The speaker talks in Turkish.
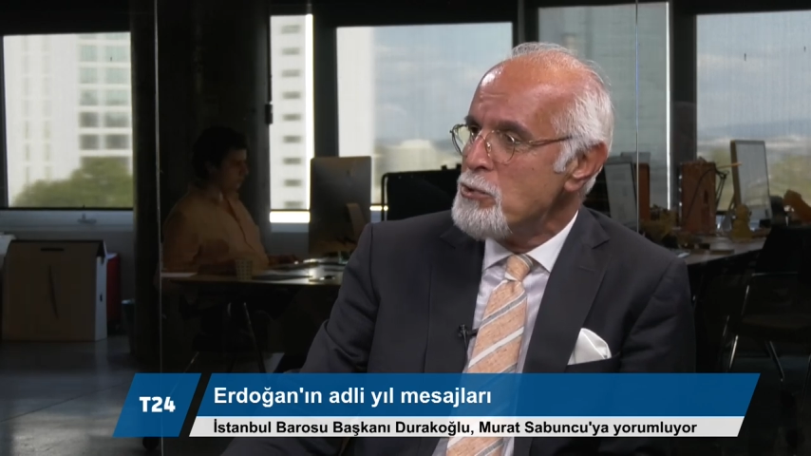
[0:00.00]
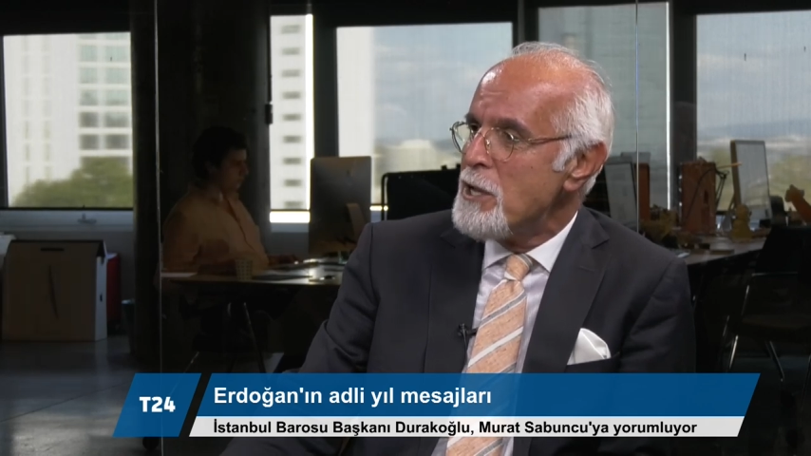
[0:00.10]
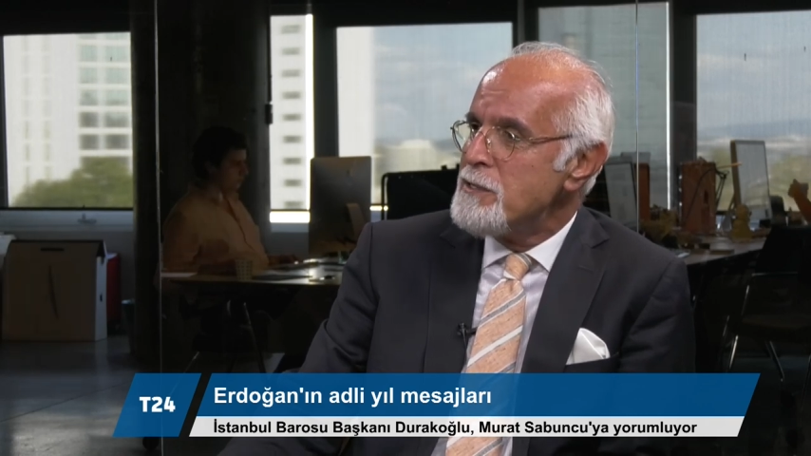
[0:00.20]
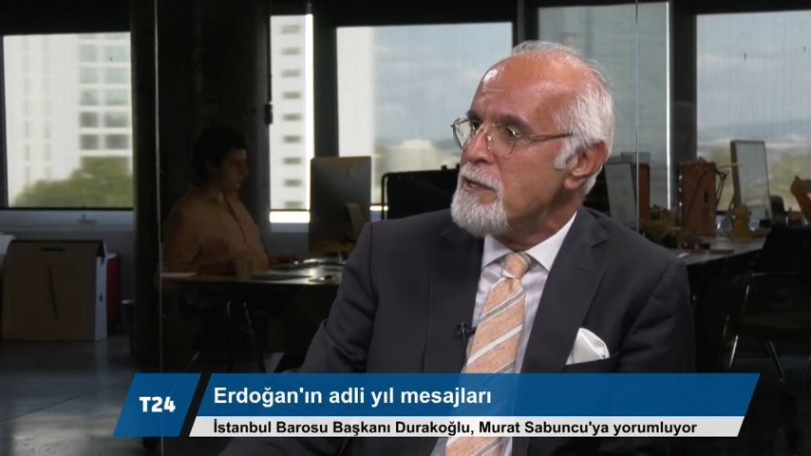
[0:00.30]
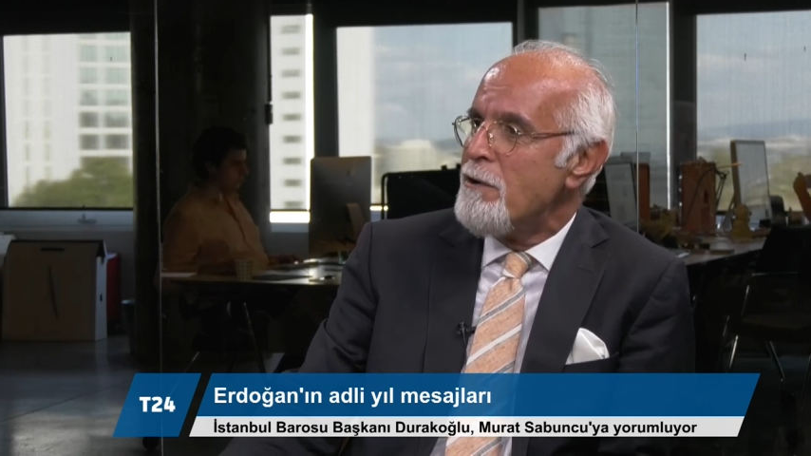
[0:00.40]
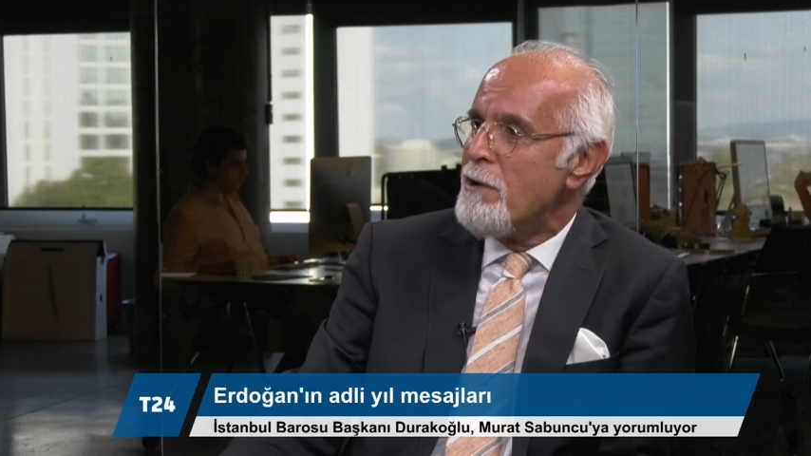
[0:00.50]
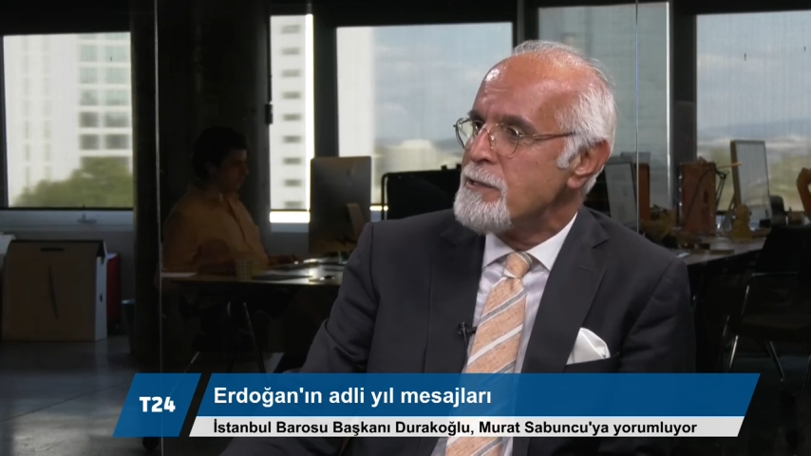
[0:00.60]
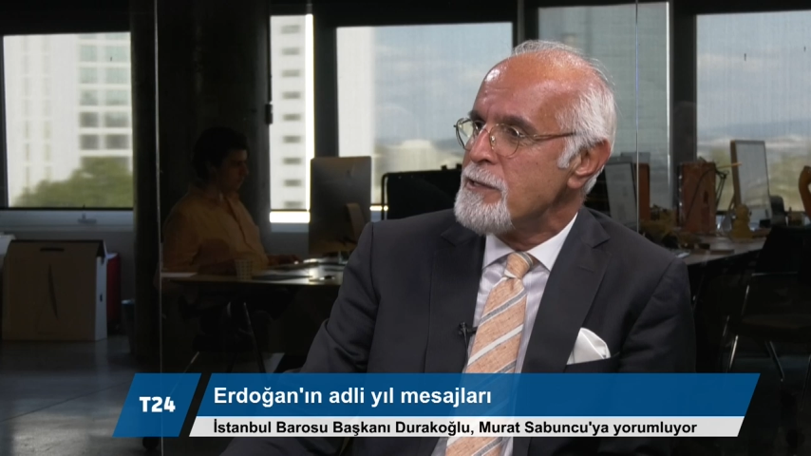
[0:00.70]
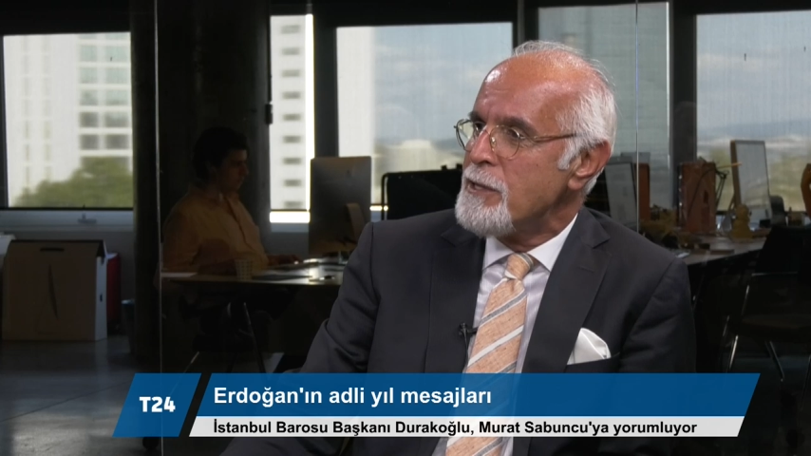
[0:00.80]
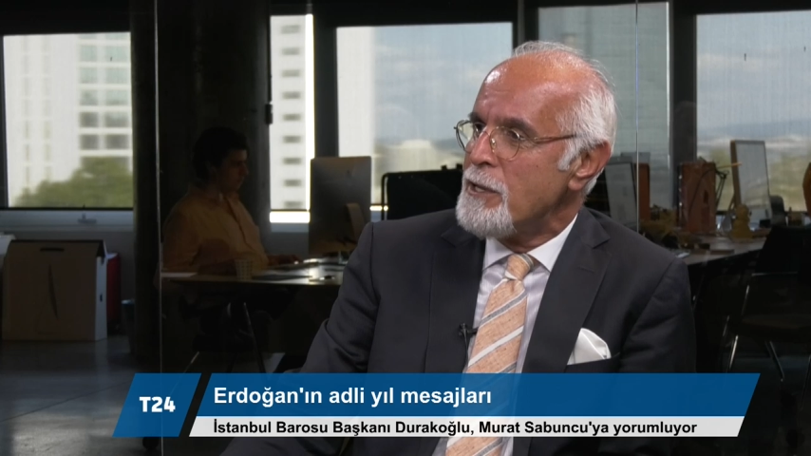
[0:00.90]
çünkü Gezi
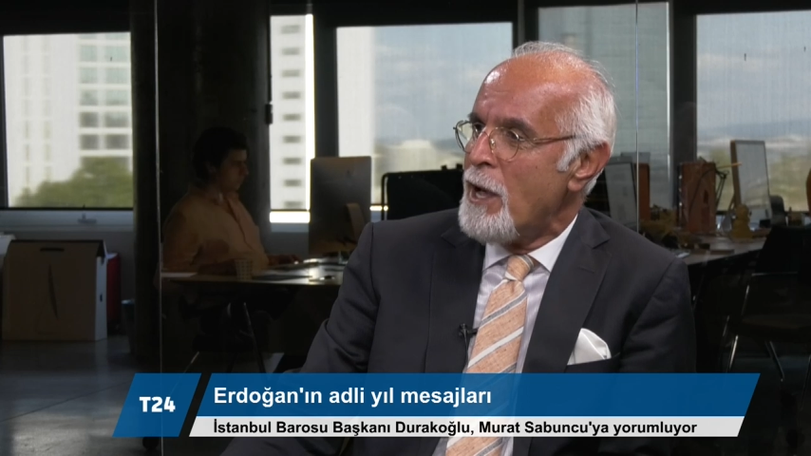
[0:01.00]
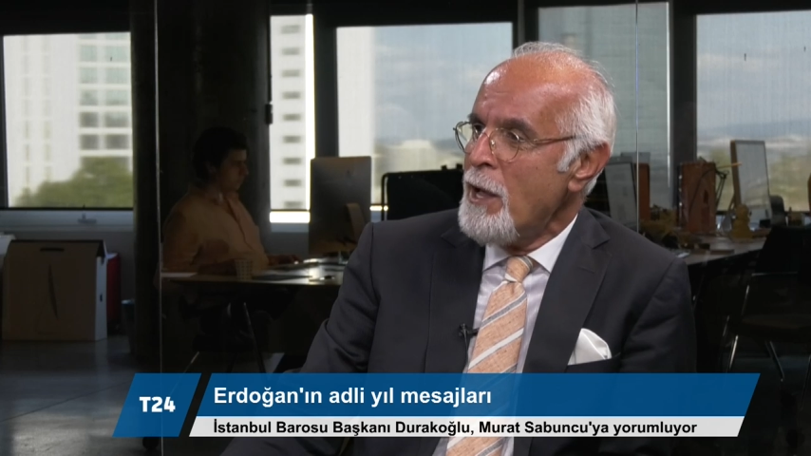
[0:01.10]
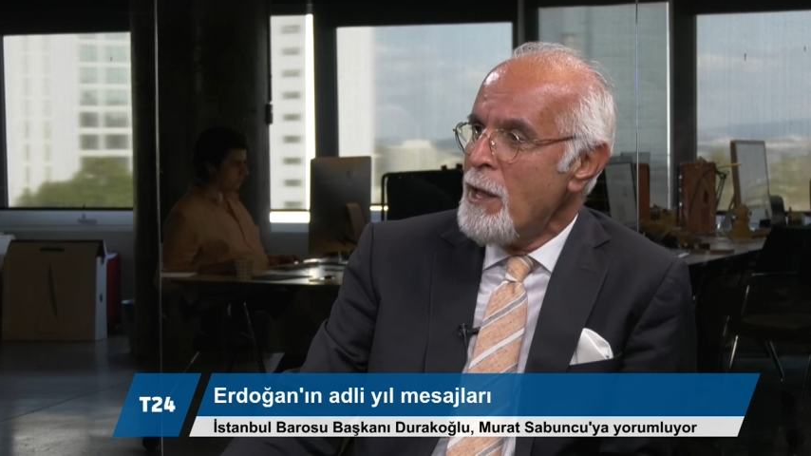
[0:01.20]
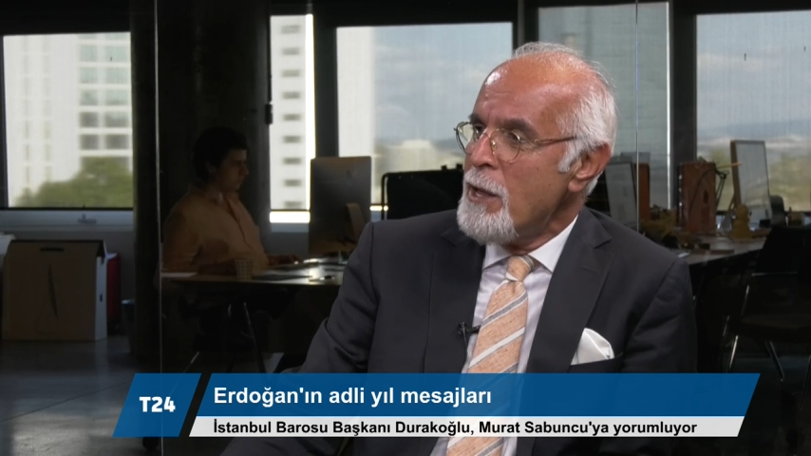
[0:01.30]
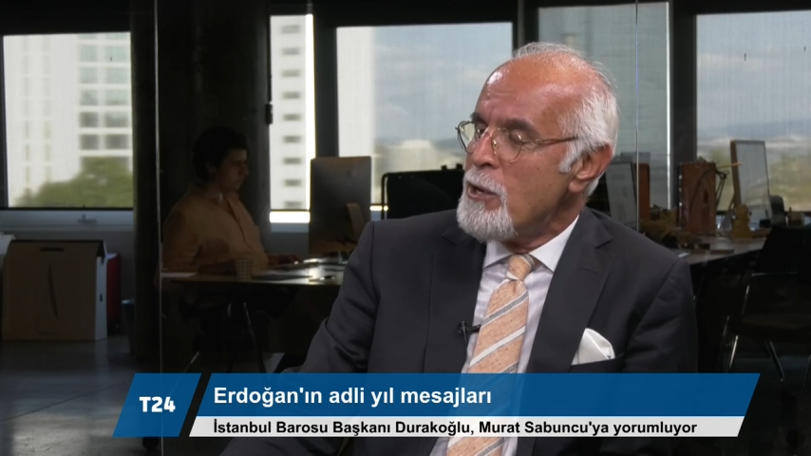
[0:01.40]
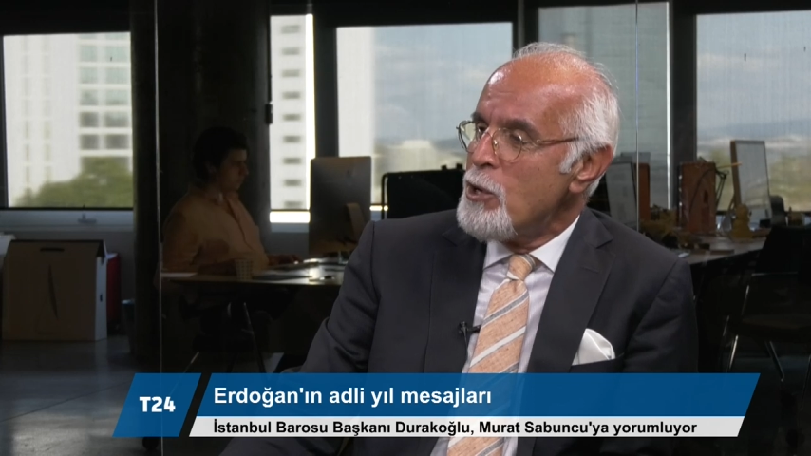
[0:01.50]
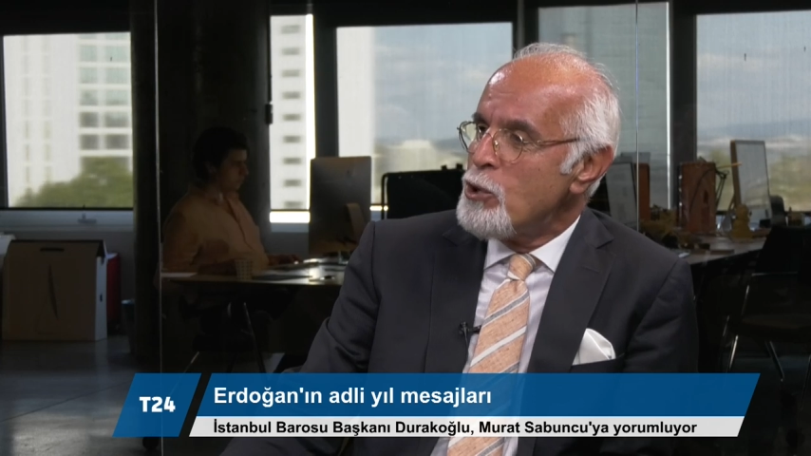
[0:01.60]
davasında da evet.